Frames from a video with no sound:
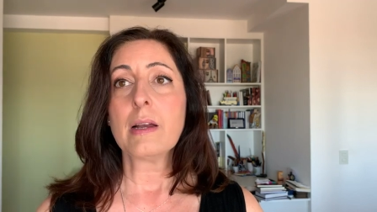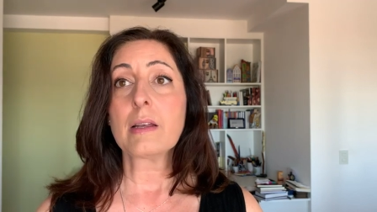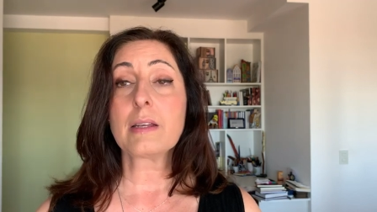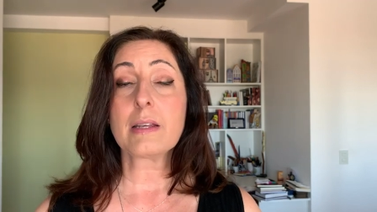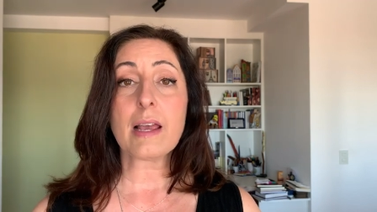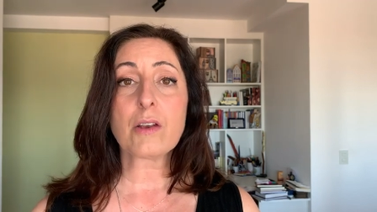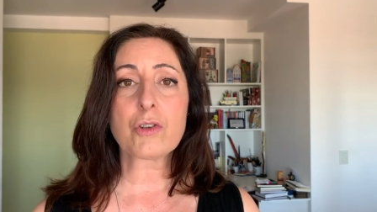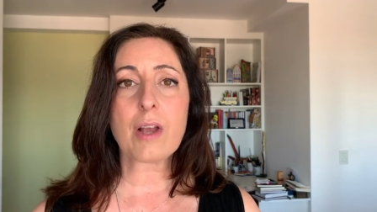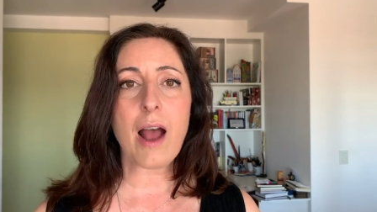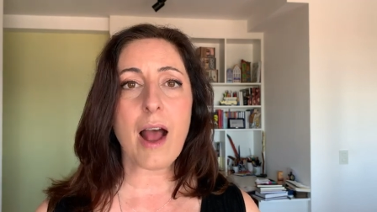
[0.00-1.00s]

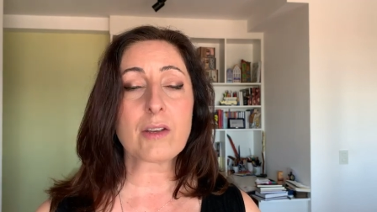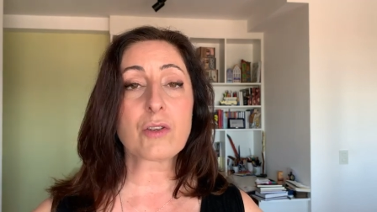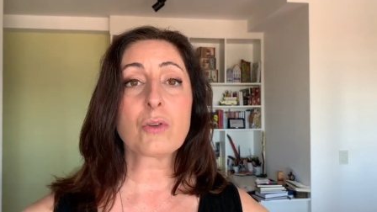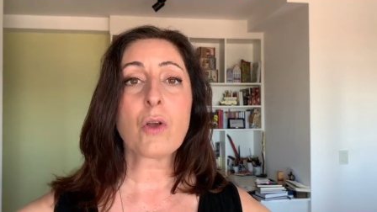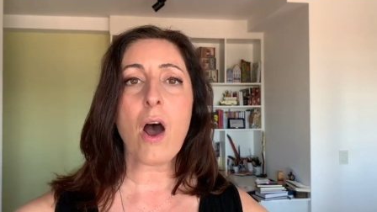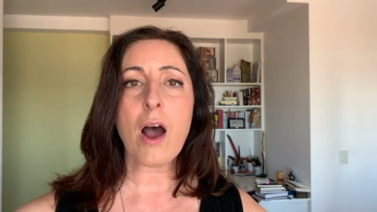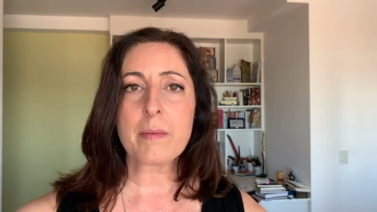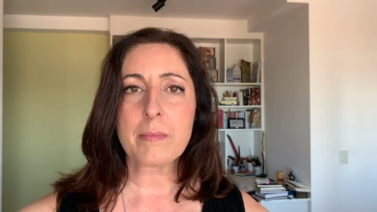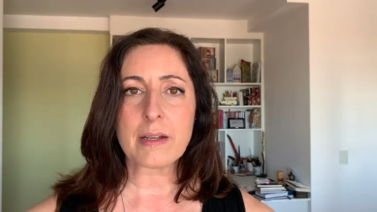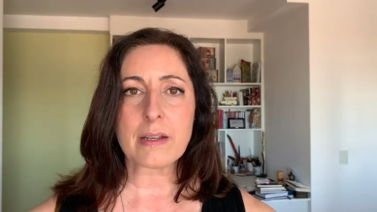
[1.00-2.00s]
seja as
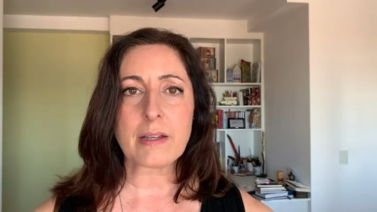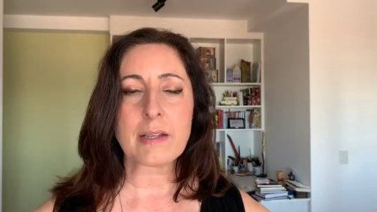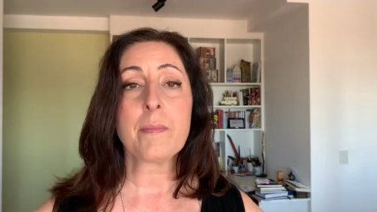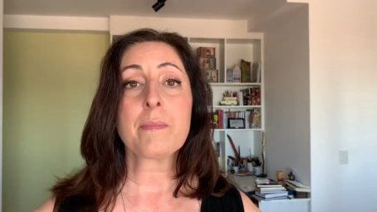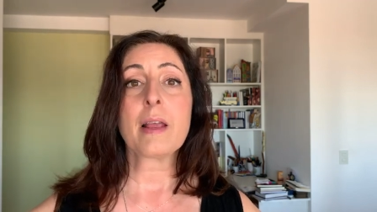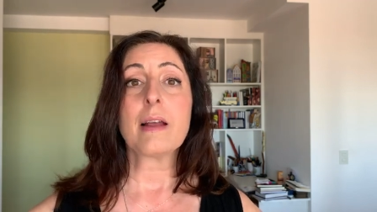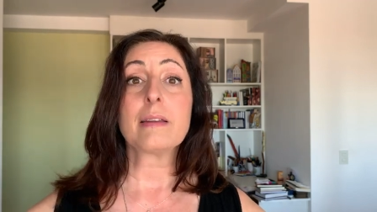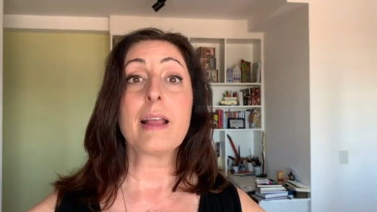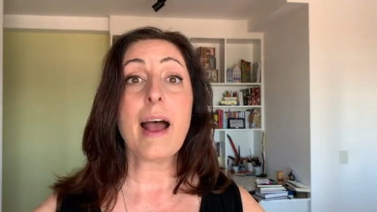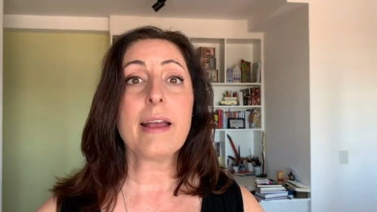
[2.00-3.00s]
normas
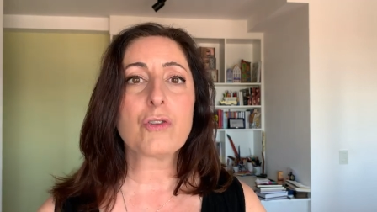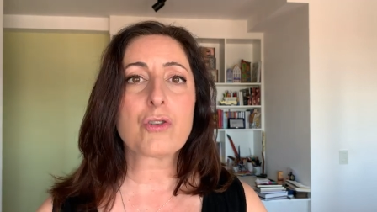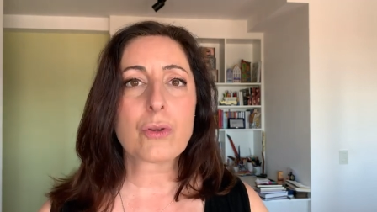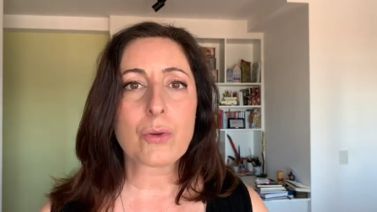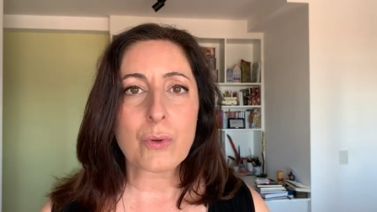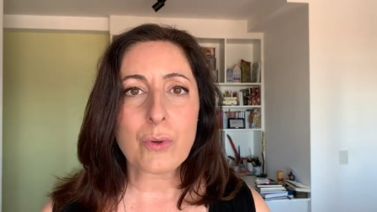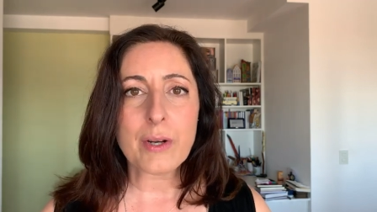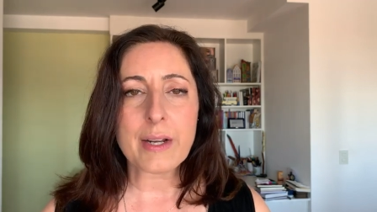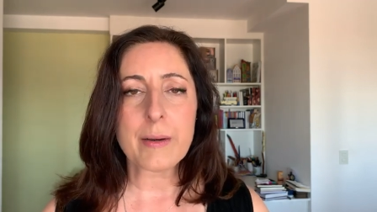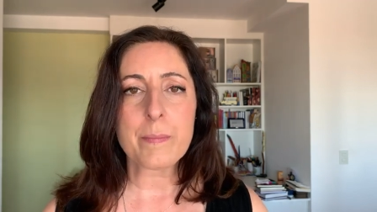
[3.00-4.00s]
da
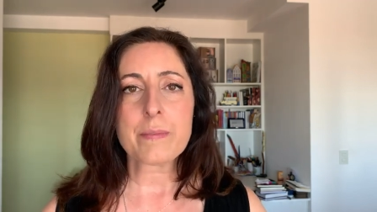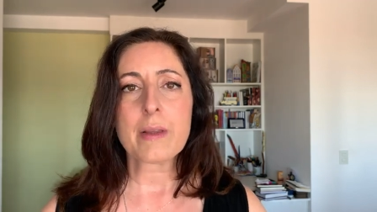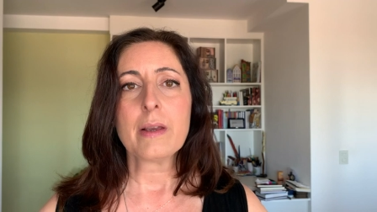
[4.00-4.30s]
editora